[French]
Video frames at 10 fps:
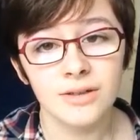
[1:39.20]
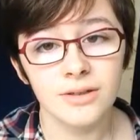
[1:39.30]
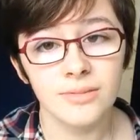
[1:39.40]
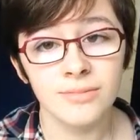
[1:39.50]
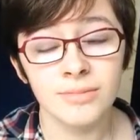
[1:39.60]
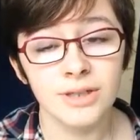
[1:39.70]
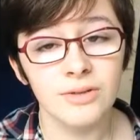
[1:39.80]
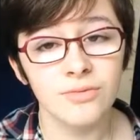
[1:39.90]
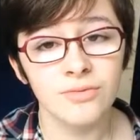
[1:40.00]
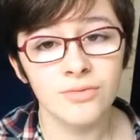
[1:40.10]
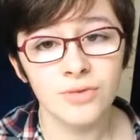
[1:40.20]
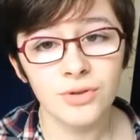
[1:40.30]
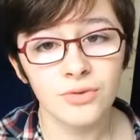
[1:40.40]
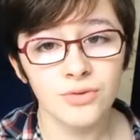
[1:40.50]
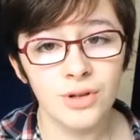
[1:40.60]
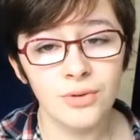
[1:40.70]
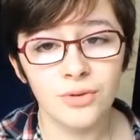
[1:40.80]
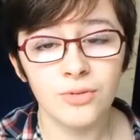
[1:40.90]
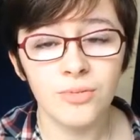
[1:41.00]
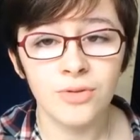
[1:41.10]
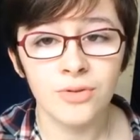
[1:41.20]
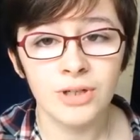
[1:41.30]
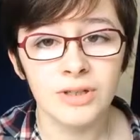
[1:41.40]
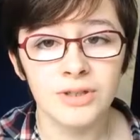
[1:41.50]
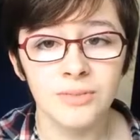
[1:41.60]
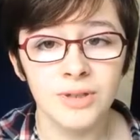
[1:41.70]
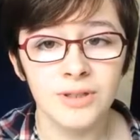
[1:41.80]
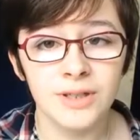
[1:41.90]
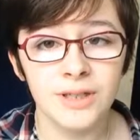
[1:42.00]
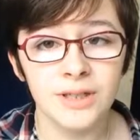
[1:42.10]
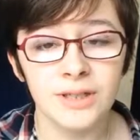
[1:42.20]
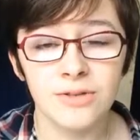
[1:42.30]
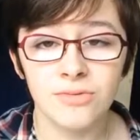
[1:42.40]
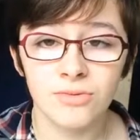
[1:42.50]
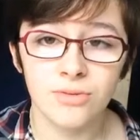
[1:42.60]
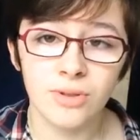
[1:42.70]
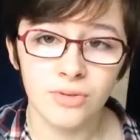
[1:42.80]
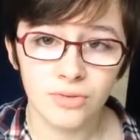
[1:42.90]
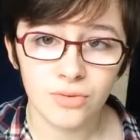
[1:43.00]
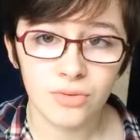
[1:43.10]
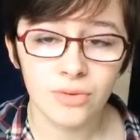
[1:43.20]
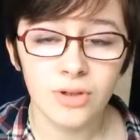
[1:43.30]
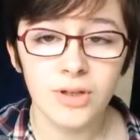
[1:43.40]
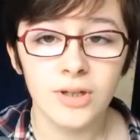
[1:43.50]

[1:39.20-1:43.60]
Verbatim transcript: Euh, et on voit au fil du roman l'intimité qui se construit entre eux,